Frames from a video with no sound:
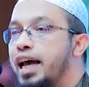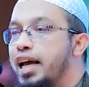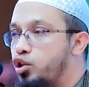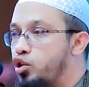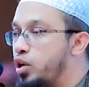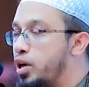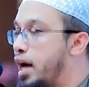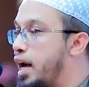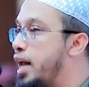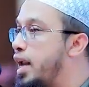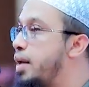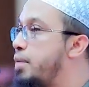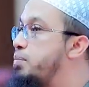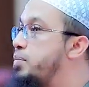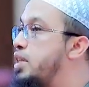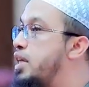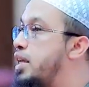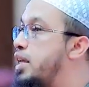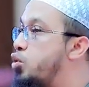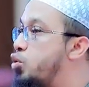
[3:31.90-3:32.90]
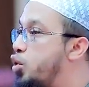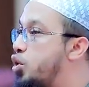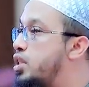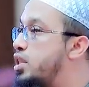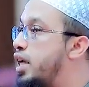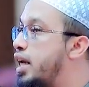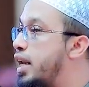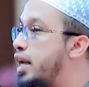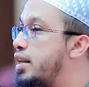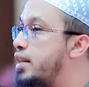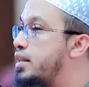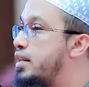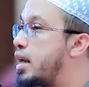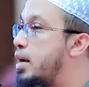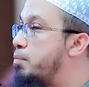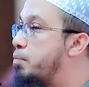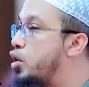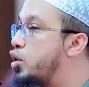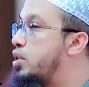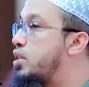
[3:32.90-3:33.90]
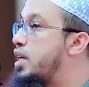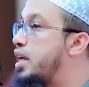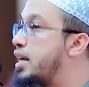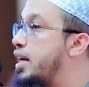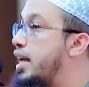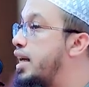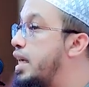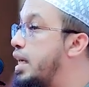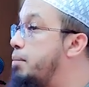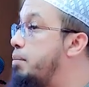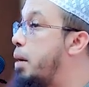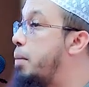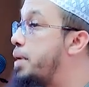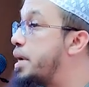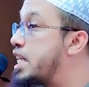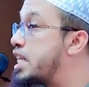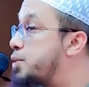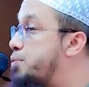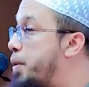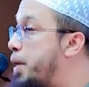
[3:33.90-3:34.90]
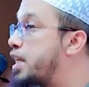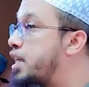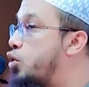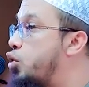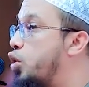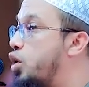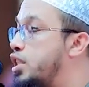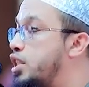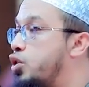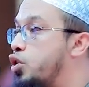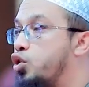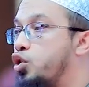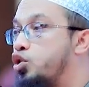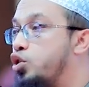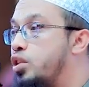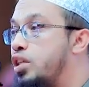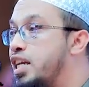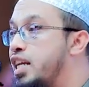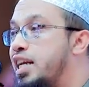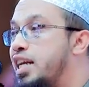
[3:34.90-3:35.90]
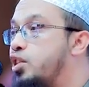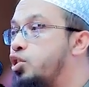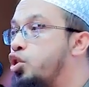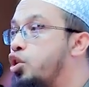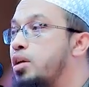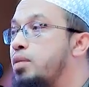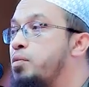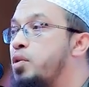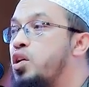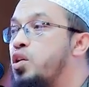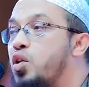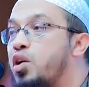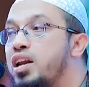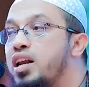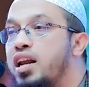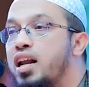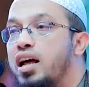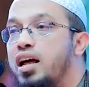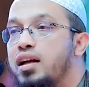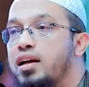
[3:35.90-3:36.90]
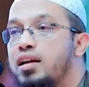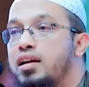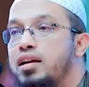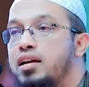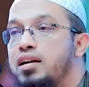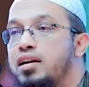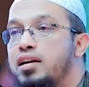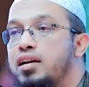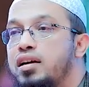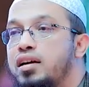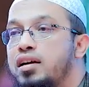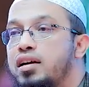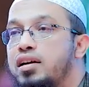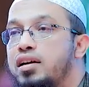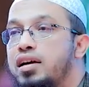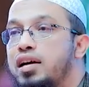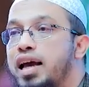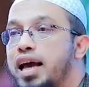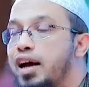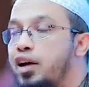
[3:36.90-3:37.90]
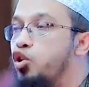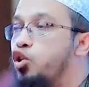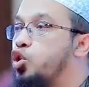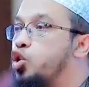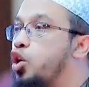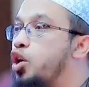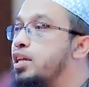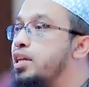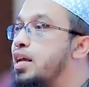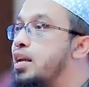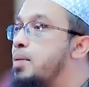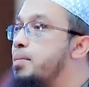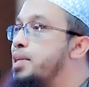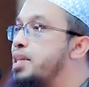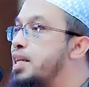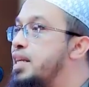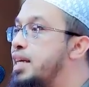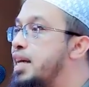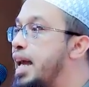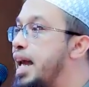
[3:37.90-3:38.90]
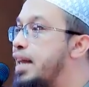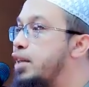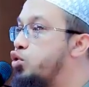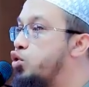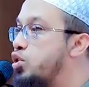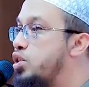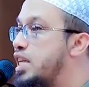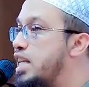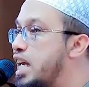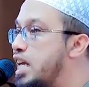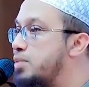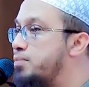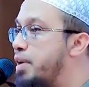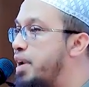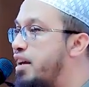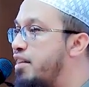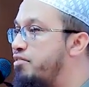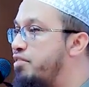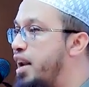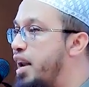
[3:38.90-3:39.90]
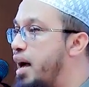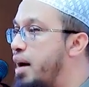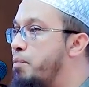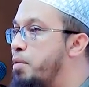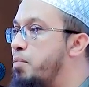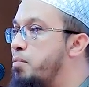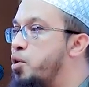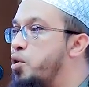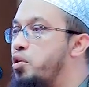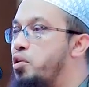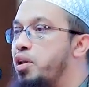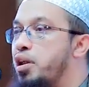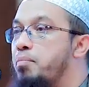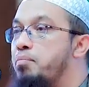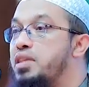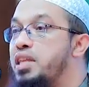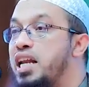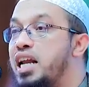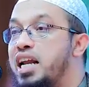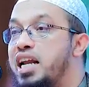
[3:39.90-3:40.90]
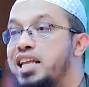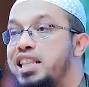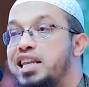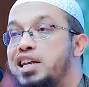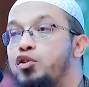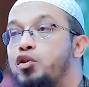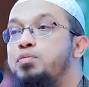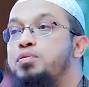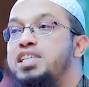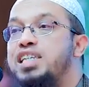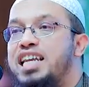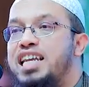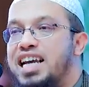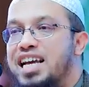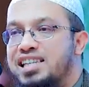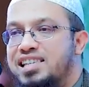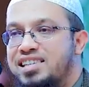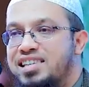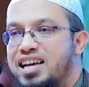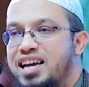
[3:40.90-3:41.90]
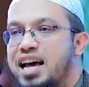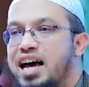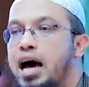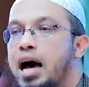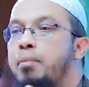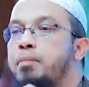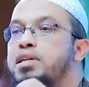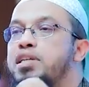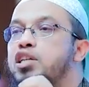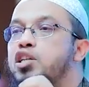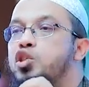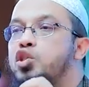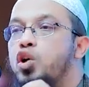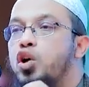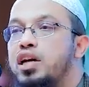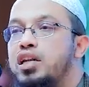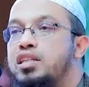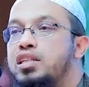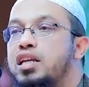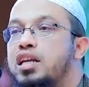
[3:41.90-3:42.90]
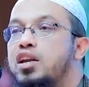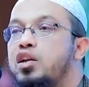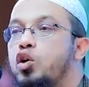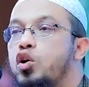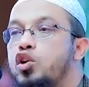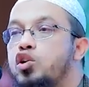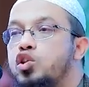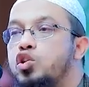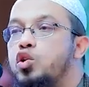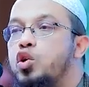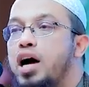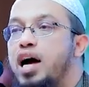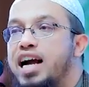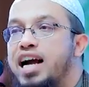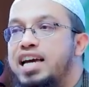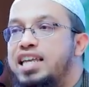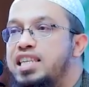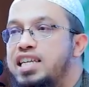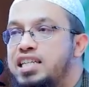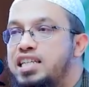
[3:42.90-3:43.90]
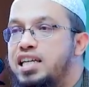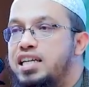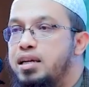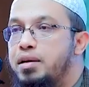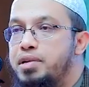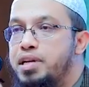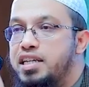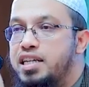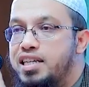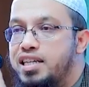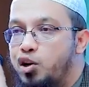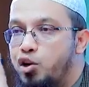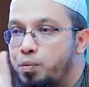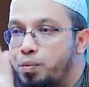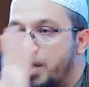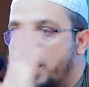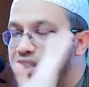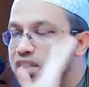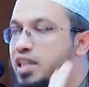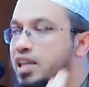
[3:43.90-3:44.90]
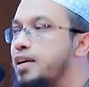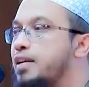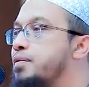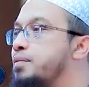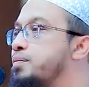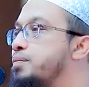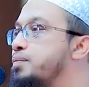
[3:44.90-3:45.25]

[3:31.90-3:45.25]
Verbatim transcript: একজন আলেম তিনি করছেন তার মতটাকে কিভাবে রেসপেক্ট করেছেন অথচ তিনি এটাকে সঠিক মনে করেন না এখন শয়তান আমাদেরকে এত সিরিয়াস বানায় ফেলে আমরা মনে করি আমি দিনের ক্ষেত্রে খুব সিরিয়াস আমি যে শয়তানের অস্ত্র আগায় দিচ্ছি এটা আমি নিজের টেরো পাচ্ছি না